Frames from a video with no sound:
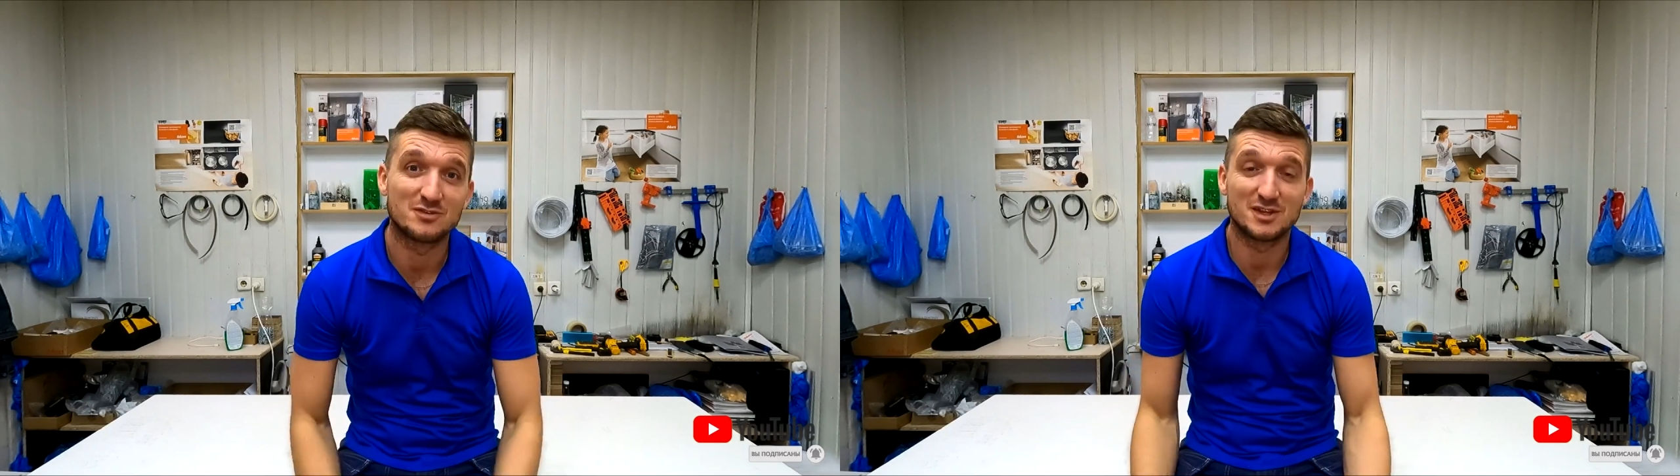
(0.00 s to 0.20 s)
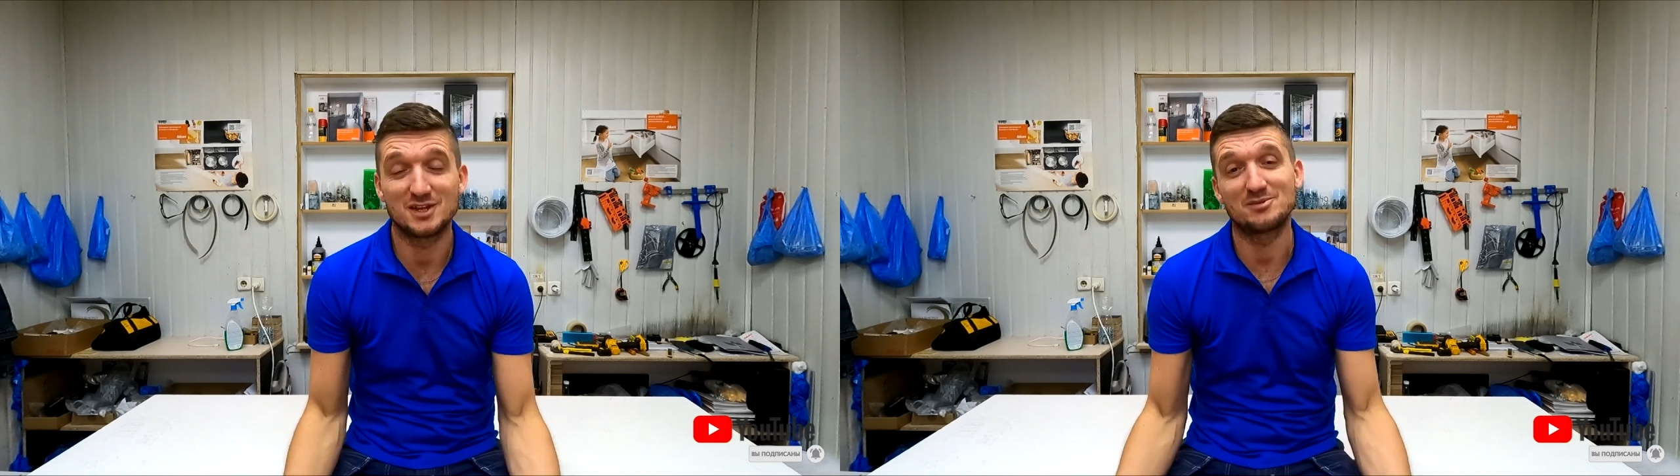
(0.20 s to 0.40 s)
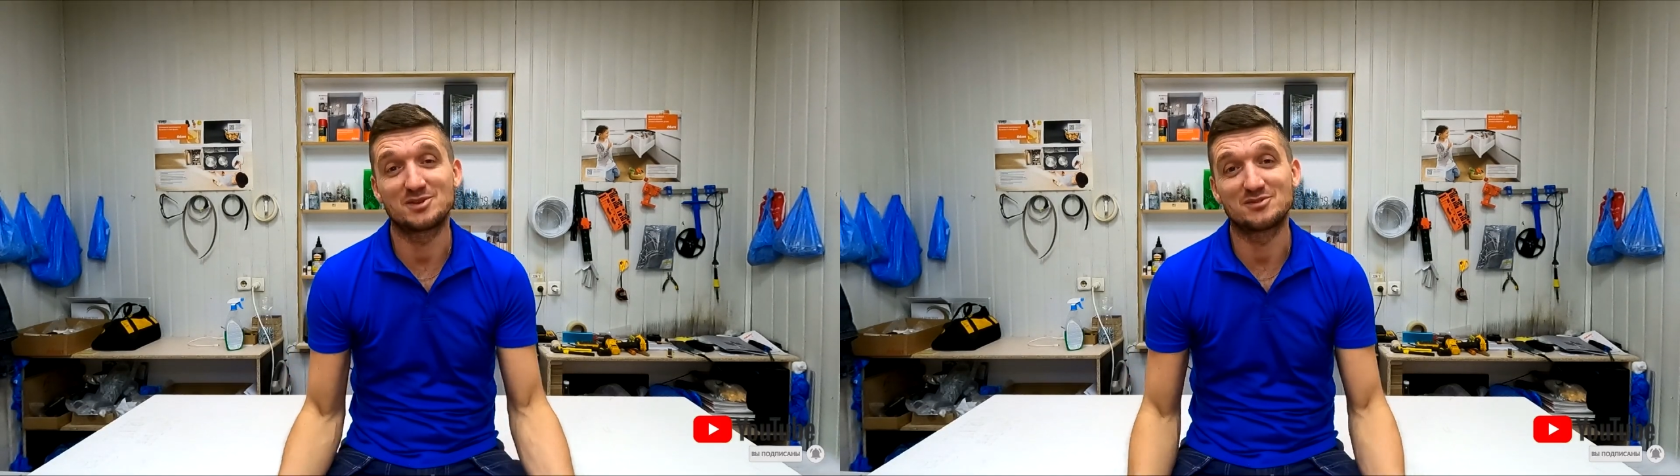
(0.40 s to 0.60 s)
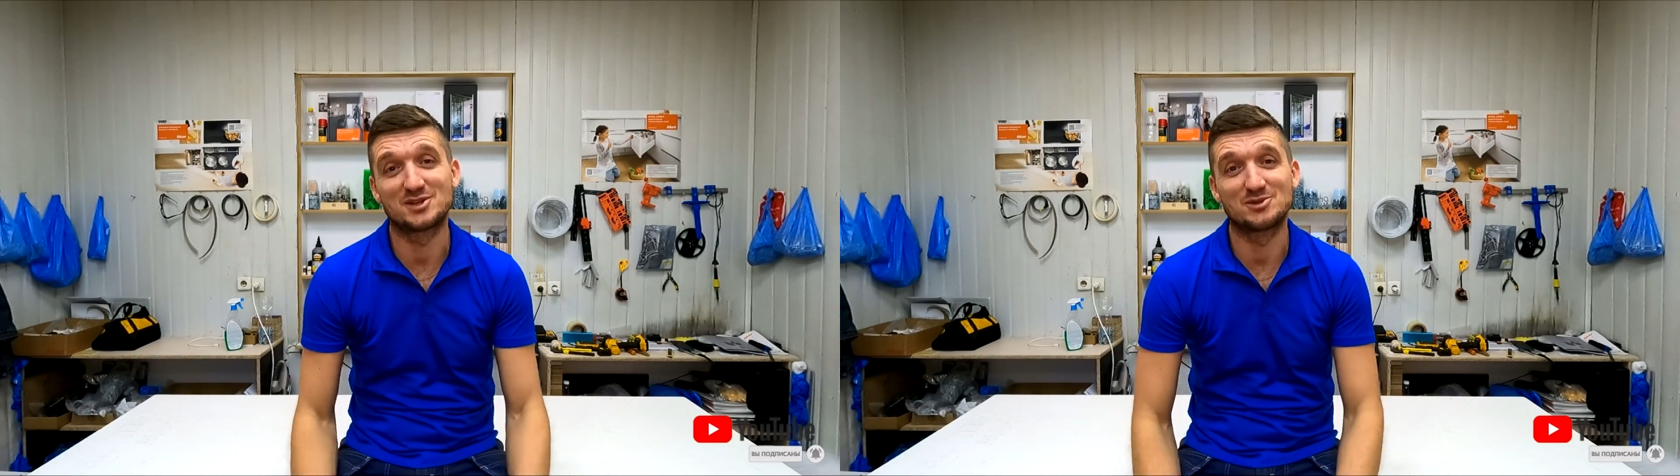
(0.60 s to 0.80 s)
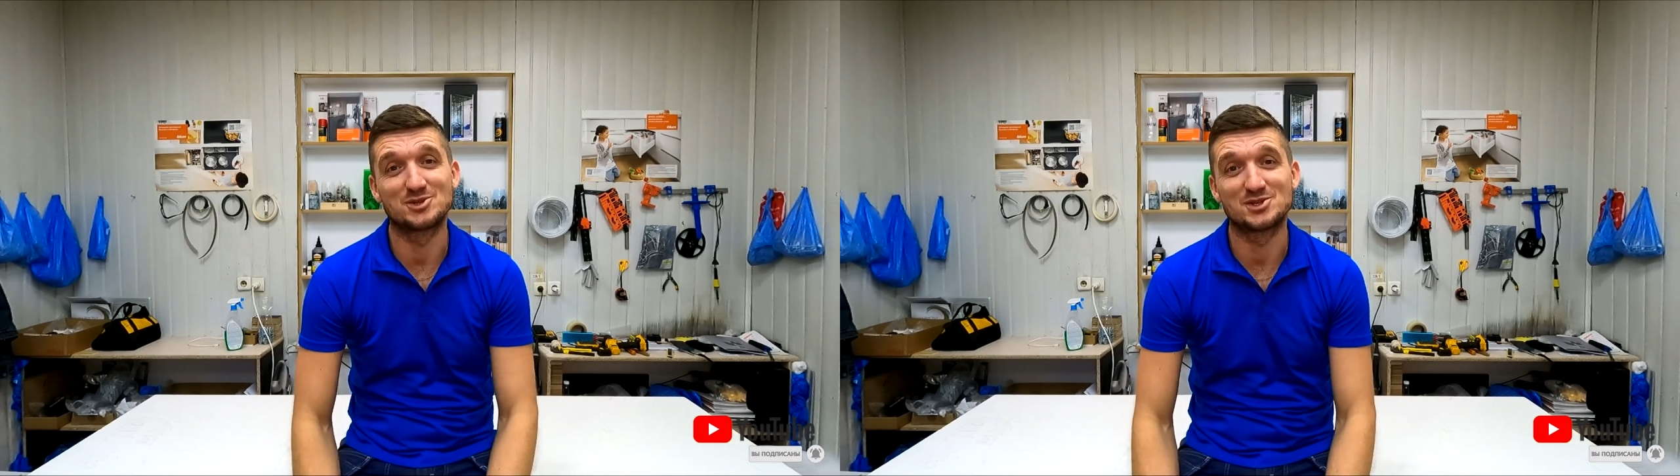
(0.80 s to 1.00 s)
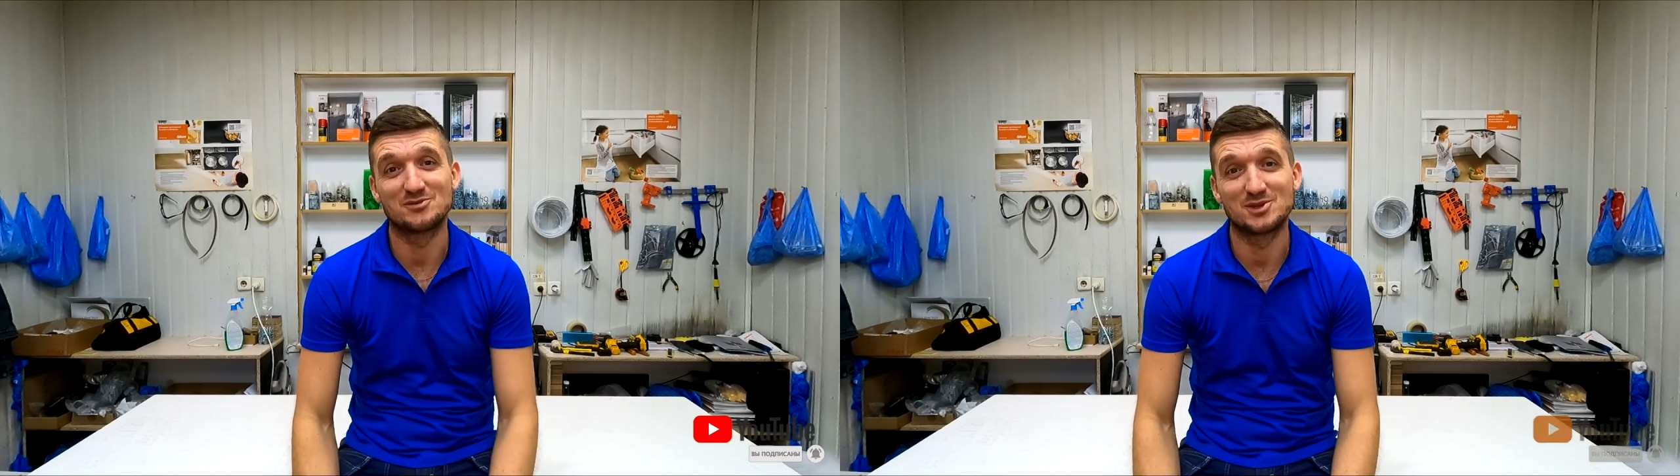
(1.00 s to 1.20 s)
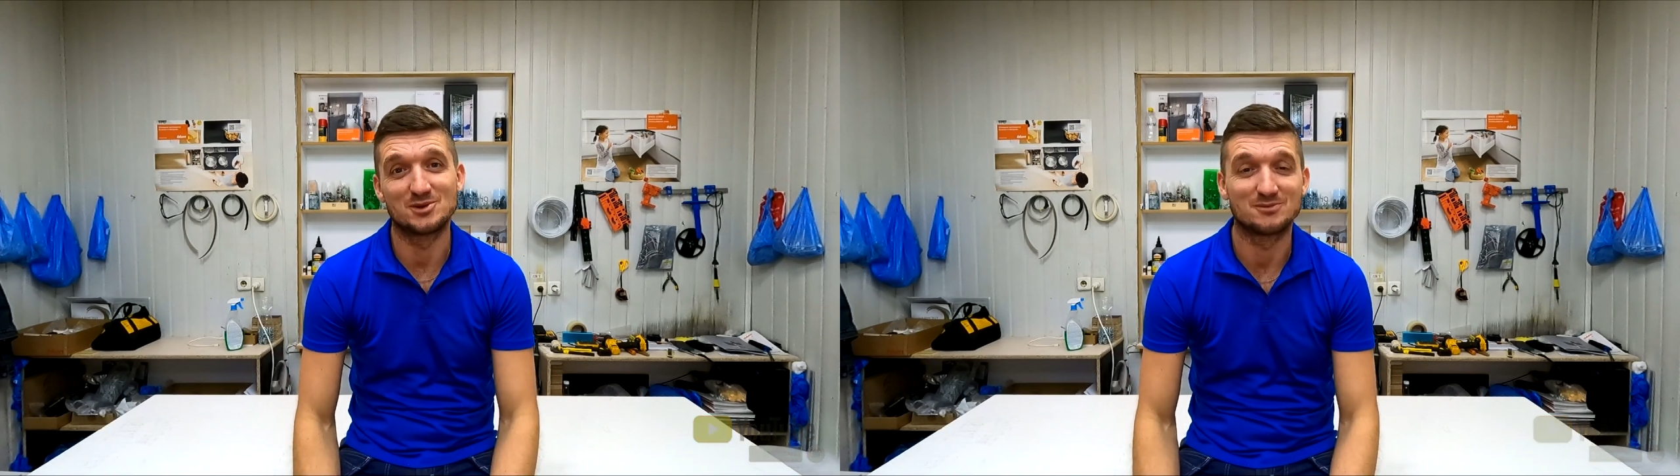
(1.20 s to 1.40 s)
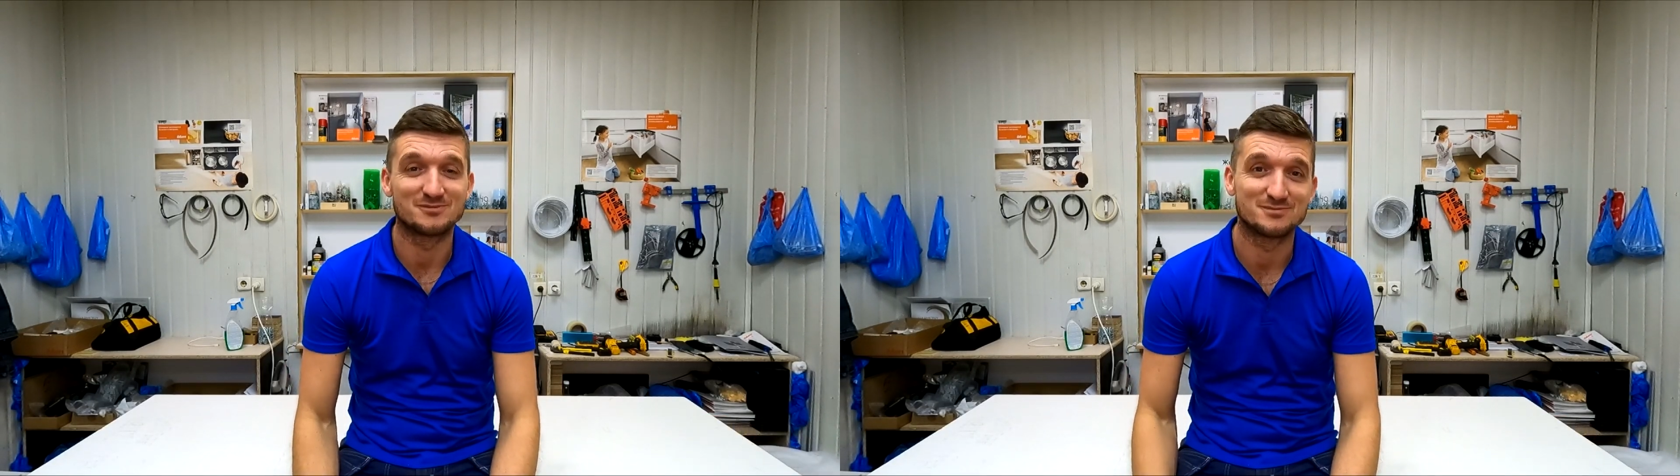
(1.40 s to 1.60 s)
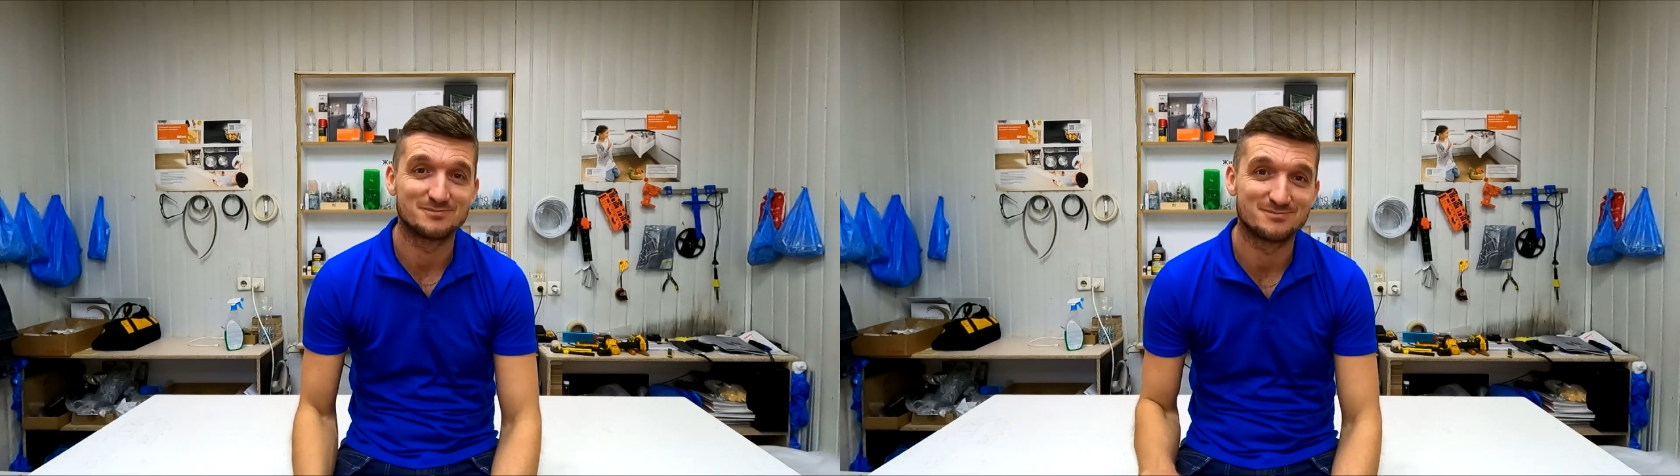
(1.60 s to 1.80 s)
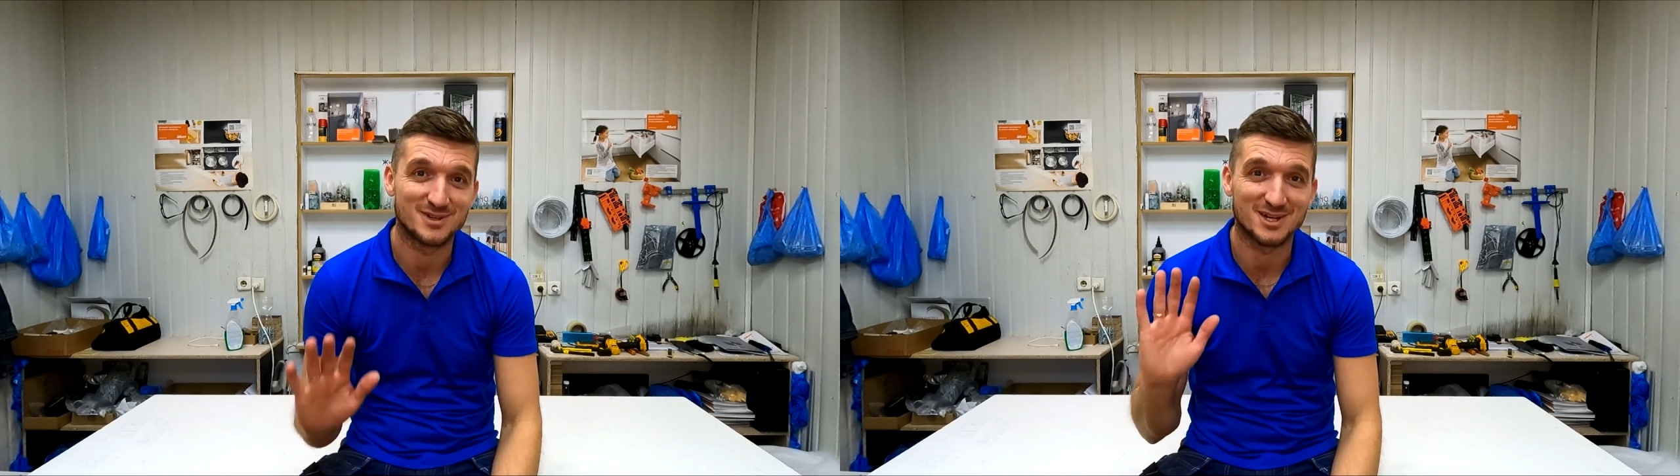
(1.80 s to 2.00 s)
Встретимся в следующем видео.
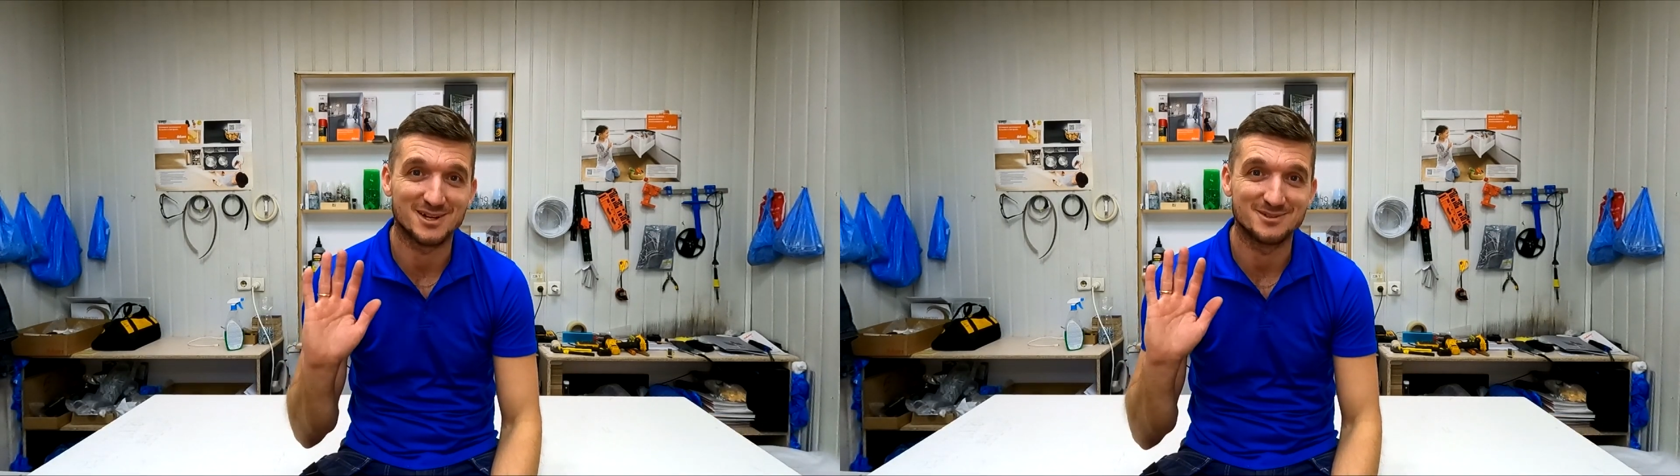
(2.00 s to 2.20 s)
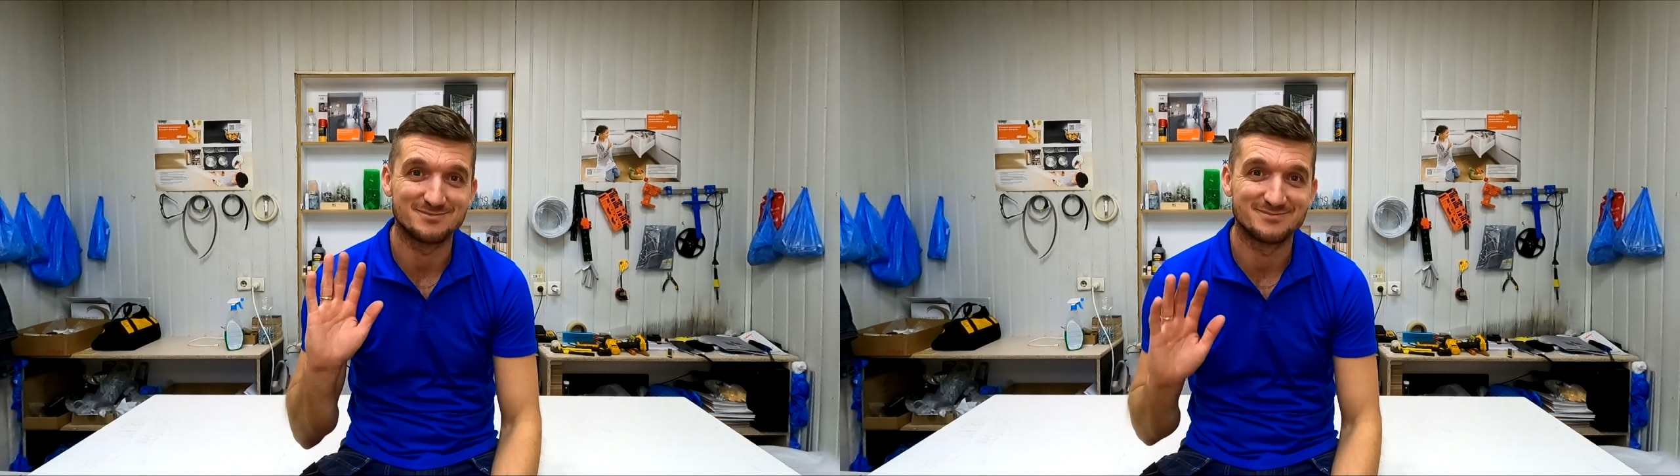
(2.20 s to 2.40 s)
Пока.